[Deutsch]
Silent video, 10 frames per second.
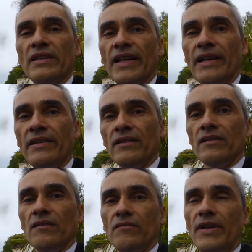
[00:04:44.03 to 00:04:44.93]
denn
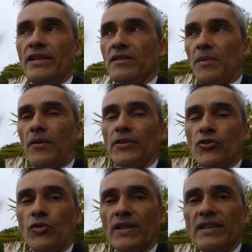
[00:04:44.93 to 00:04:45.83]
wenn sagen wir, auf einer
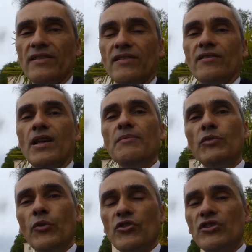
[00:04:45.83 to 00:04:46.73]
Shortlist im
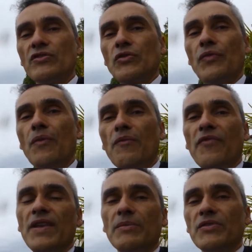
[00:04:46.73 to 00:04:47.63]
Durchschnitt so fünf,
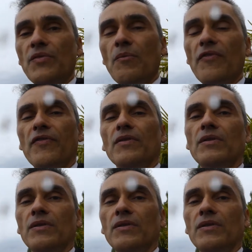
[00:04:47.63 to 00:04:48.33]
vier bis fünf